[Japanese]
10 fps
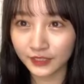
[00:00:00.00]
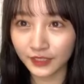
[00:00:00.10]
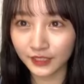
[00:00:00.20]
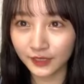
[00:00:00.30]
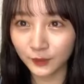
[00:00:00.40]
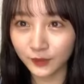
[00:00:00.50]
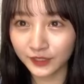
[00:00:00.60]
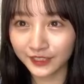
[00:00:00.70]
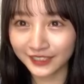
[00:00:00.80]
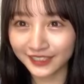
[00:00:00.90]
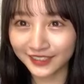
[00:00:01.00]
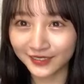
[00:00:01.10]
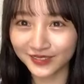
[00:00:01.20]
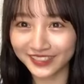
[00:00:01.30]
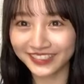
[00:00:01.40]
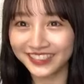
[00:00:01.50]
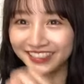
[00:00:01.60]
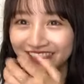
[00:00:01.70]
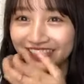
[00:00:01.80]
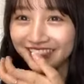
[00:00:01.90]
最近覚えた英単語はえー、
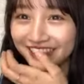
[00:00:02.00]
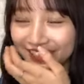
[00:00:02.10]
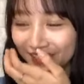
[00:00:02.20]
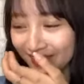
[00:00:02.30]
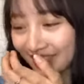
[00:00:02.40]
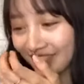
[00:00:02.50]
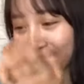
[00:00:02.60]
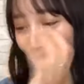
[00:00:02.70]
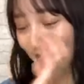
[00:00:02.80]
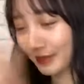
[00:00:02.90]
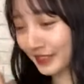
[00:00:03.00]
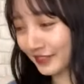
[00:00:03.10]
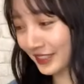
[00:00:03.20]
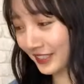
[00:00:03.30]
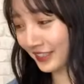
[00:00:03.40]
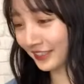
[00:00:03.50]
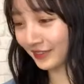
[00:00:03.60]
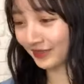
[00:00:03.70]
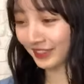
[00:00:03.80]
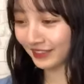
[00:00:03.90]
最近めっちゃ勉強してんねんっ
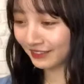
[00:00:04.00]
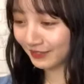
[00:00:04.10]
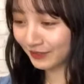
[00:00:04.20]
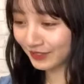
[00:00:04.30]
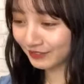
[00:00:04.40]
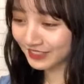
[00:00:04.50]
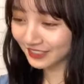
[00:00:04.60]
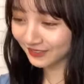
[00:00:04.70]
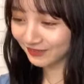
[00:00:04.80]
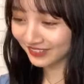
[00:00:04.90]
て見てほし